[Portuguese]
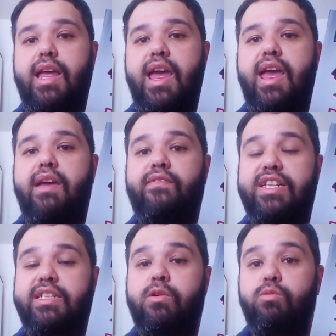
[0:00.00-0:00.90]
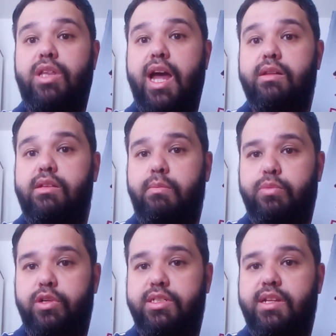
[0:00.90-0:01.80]
é, vai ser contado
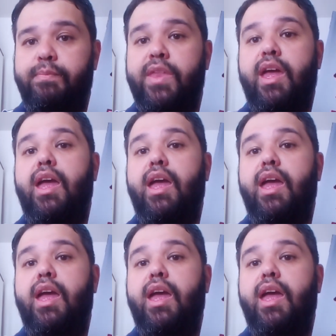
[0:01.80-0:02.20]
depois.